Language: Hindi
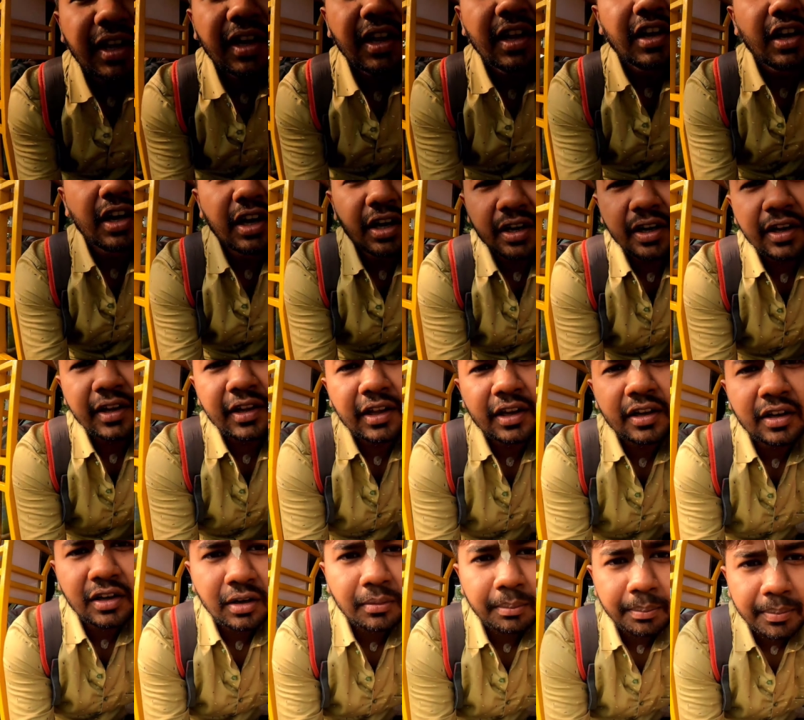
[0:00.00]
सारा
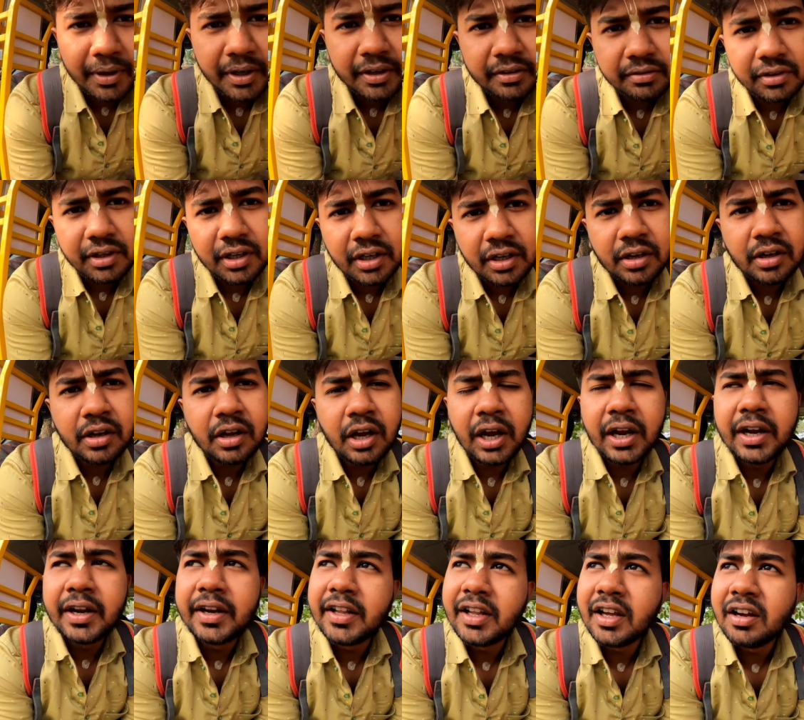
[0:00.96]
अन्नदान कॉम्प्लेक्स वाला
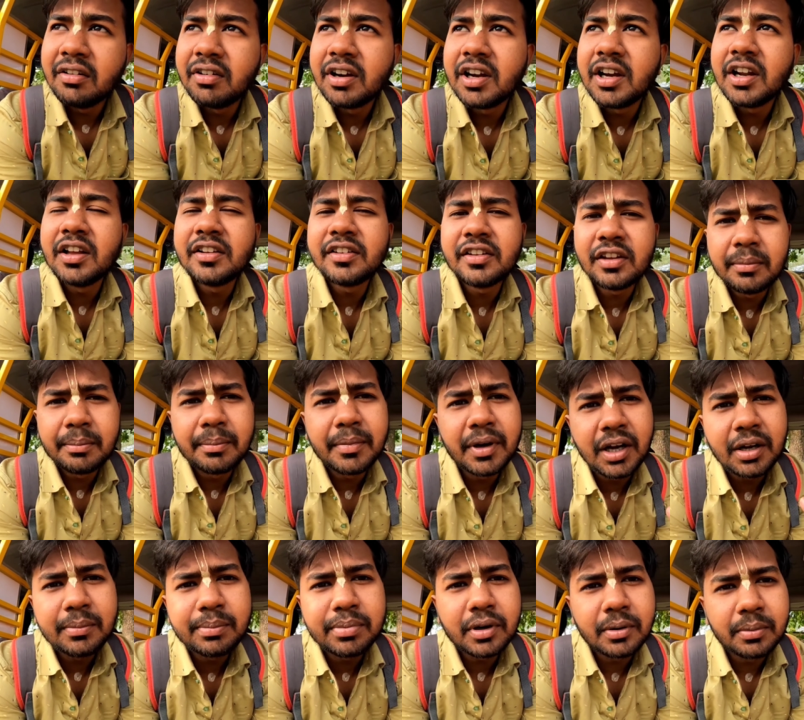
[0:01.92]
आइडिया वगैरह सब
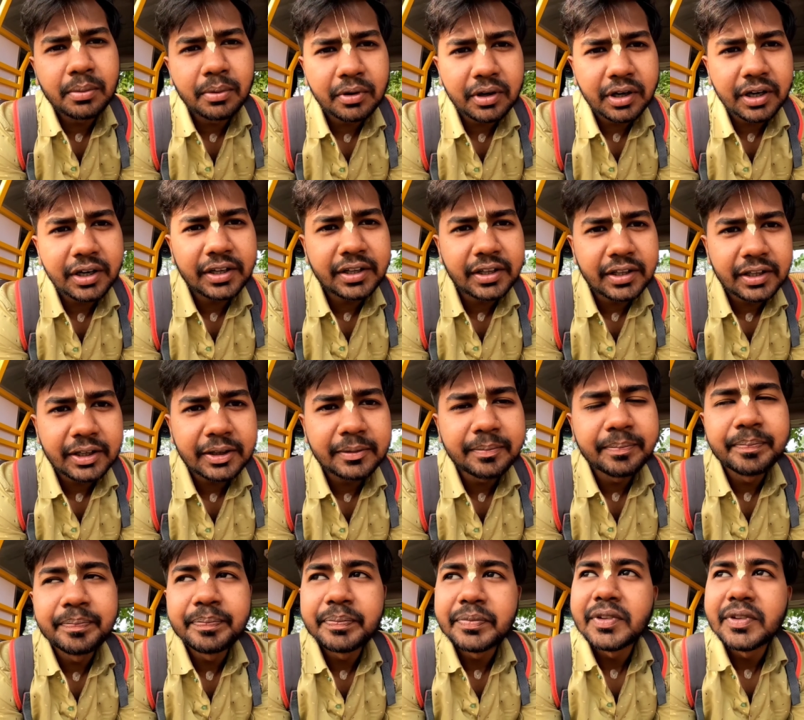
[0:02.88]
महाप्रभु का ही था